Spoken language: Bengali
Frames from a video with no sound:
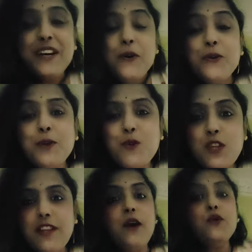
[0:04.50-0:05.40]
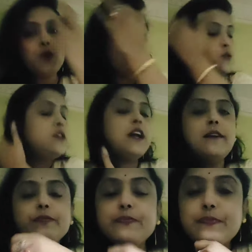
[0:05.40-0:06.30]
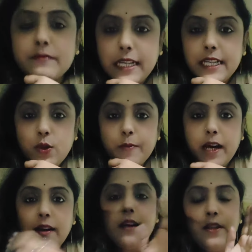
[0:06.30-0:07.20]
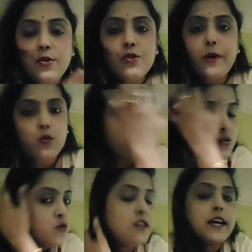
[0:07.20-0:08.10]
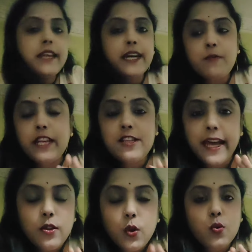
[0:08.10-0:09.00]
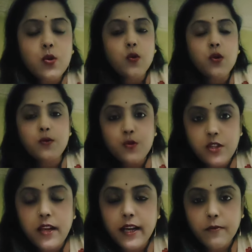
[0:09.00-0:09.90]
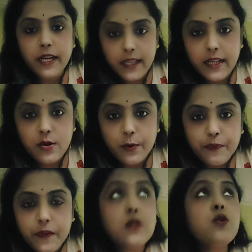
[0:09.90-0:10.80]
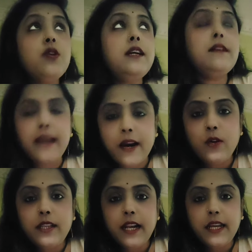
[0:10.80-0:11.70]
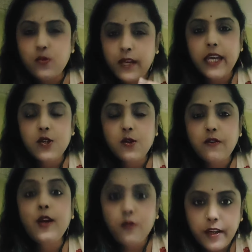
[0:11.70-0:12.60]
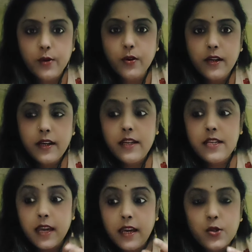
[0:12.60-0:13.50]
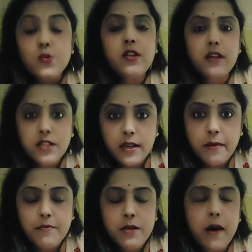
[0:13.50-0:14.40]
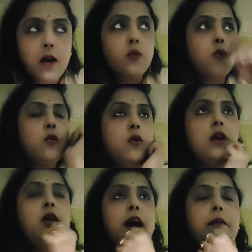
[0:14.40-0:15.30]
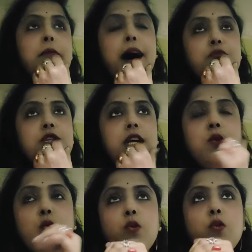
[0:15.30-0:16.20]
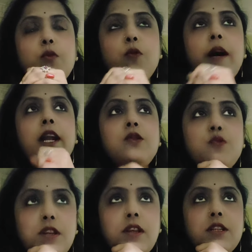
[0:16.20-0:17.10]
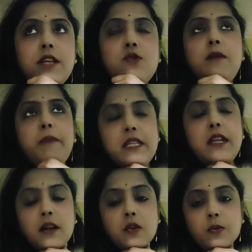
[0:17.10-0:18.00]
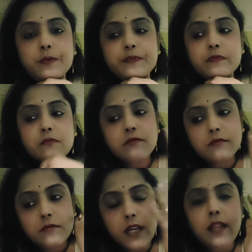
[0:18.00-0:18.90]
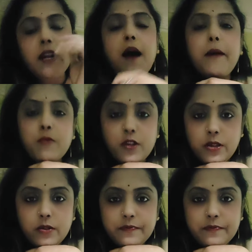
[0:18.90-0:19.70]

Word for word: উত্তম সুচিত্রা উত্তম সুচিত্রা দেখেছো তোমরা ইউটিউবে উত্তম সুচিত্রাকে দেখেছো মানে জ্যান্ত উত্তম সুচিত্রাকে তোমরা কি দেখেছো যদি দেখো নি তাহলে একটু দেখে এসো ফেটুর ভিডিও নিজেকে সুচিত্রা সেন ভাবছে মাগো আমি ভাবছি উত্তম কুমার আর সুচিত্রা সেন যদি বেঁচে থাকতো তাহলে তারা আবার মরে যেত